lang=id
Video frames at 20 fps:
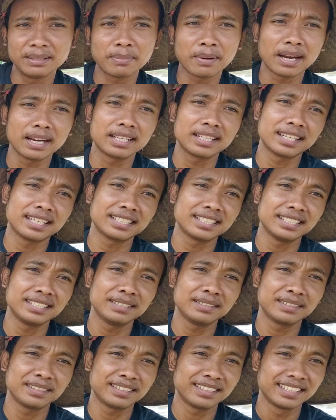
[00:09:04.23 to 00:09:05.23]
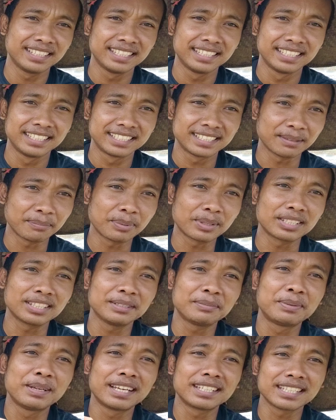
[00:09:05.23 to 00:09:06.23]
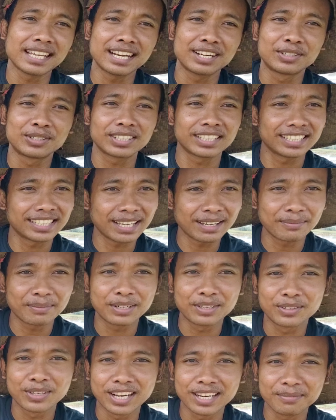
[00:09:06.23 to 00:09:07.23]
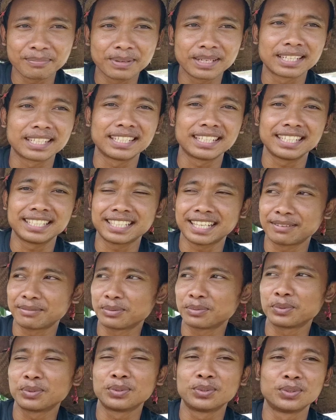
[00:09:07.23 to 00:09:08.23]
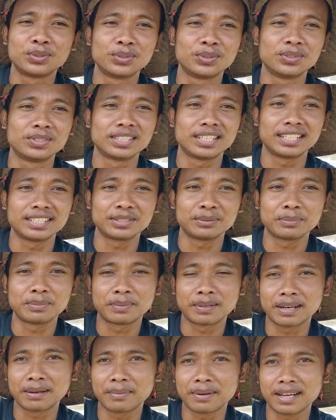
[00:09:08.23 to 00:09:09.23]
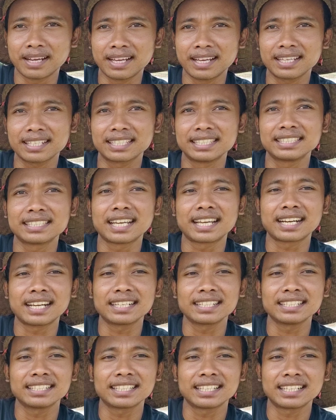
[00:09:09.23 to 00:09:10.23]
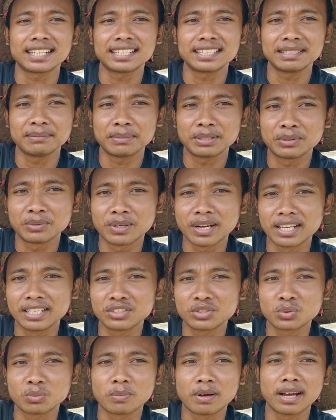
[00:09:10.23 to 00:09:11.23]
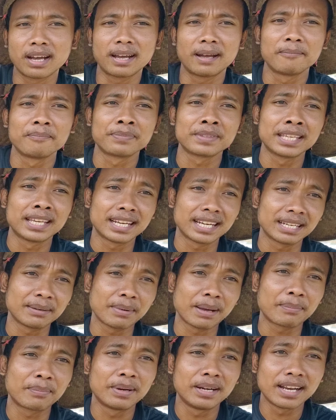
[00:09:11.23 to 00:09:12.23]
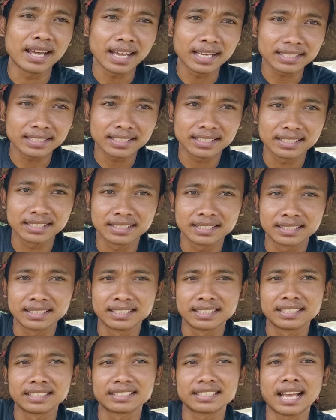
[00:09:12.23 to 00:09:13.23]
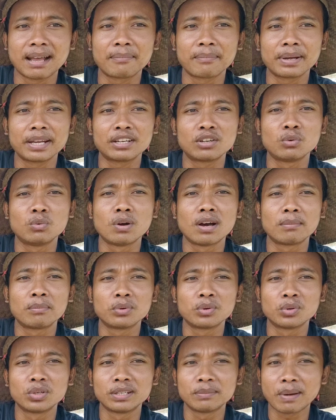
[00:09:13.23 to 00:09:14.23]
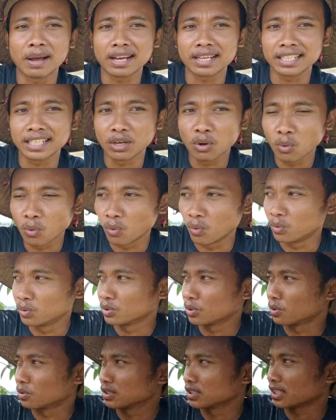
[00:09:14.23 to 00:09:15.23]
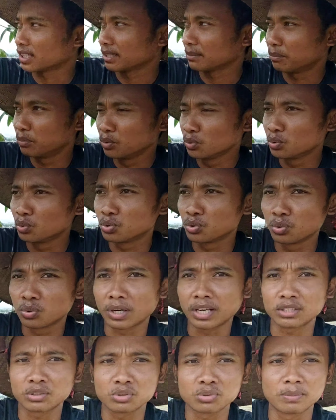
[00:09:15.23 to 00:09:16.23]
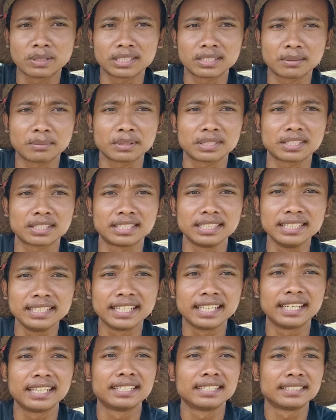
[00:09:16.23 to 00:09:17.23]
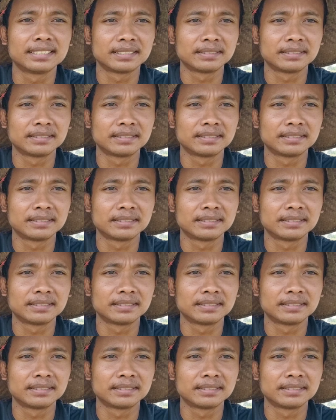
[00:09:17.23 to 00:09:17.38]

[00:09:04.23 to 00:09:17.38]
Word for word: ini paling nanti seperti biasa lur kita menggunakan pengiritan pupuk yaitu berapa kisaran kita nanti menggunakan cuma 15 sampai 25 kilo untuk 1700 meter persegi ya